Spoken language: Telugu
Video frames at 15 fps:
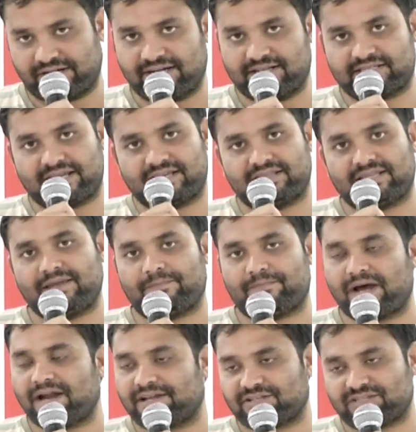రిలీజ్ అయింది
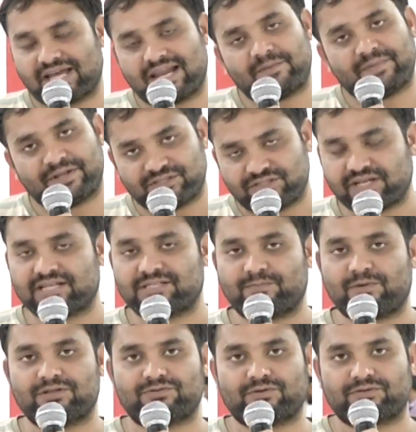పాటకి చాలా మంచి
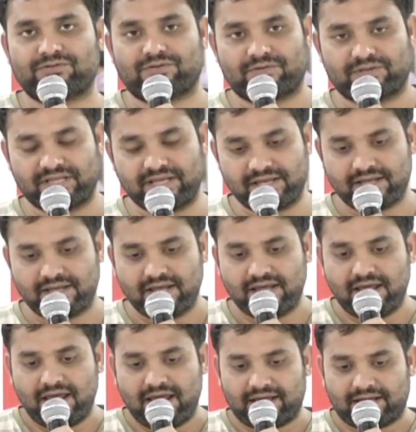రెస్పాన్స్ వస్తుంది
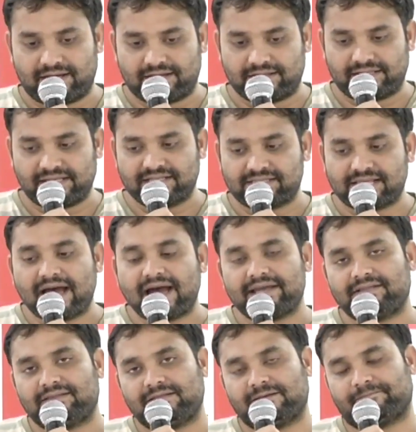దీని
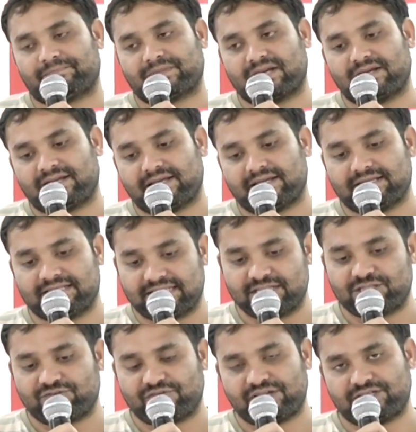సాహిత్యం అంటే ఈ
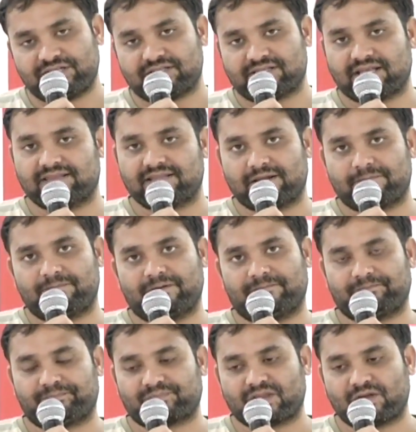సిచ్యువేషన్
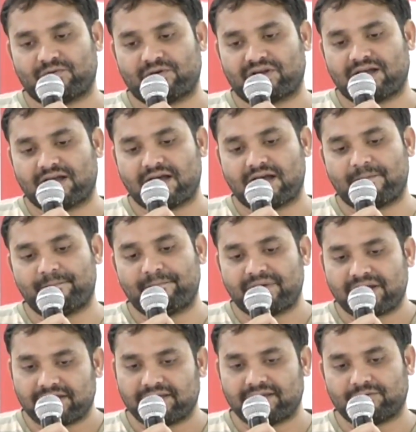సందర్భం ఒక
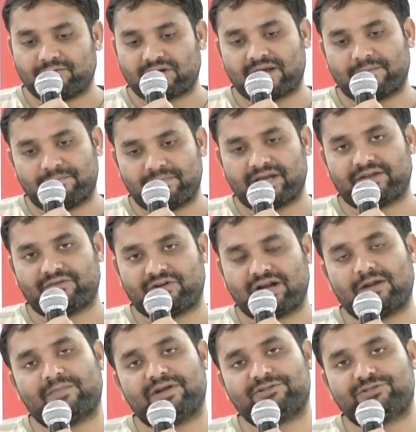అమ్మాయి ఒక అబ్బాయి
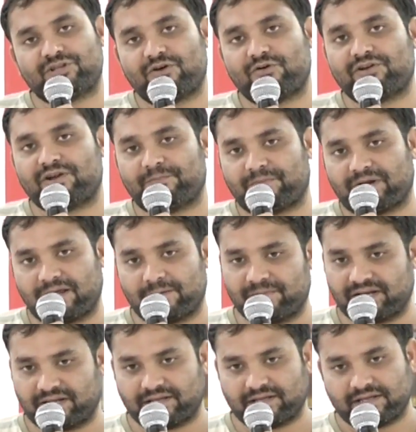వాళ్ళ మధ్యలో ఉన్న
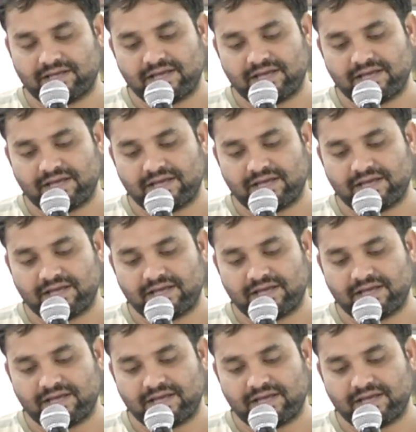ప్రేమని